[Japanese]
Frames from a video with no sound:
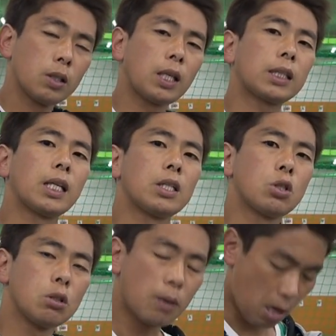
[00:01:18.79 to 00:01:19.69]
だったり
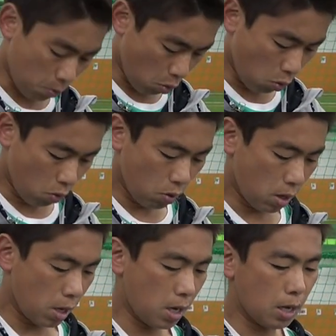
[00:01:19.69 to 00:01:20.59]
する場合も、
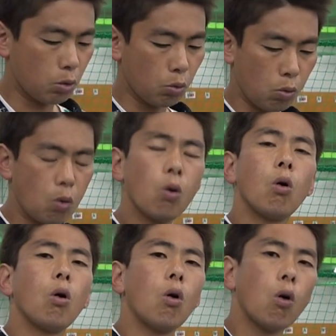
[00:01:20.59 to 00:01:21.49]
えー、あると
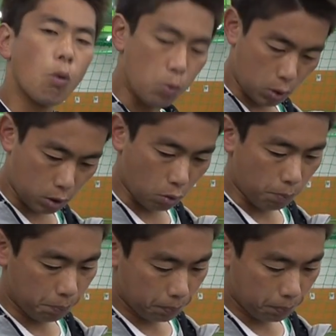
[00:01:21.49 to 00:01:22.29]
思うんですよ。